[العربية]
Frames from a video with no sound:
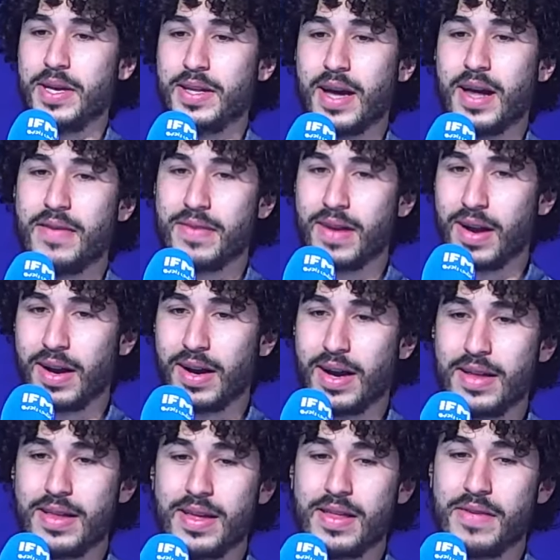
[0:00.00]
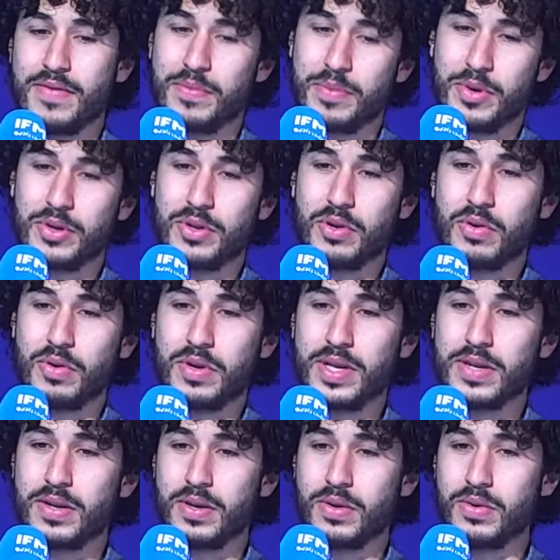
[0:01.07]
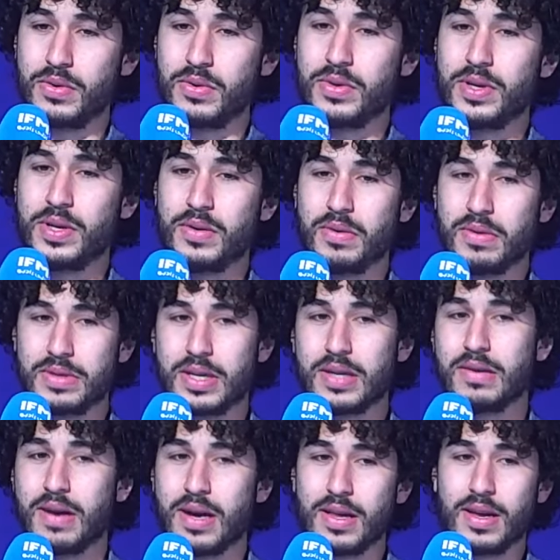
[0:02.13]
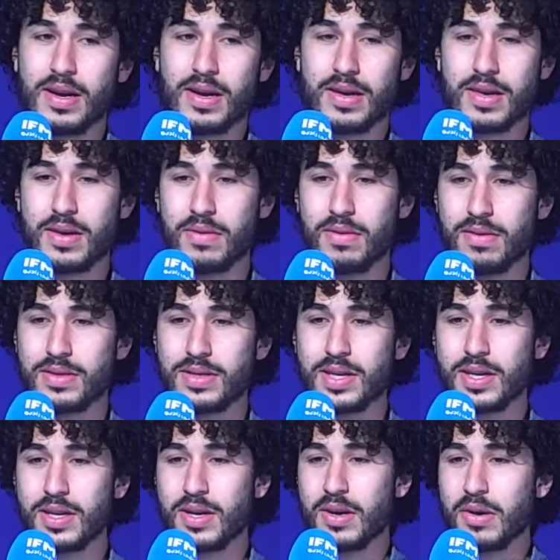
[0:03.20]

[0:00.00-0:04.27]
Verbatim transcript: تعرفت على القائد هذا في بيريود الكورونا وكل شيء وقعدنا نحكي وكل شيء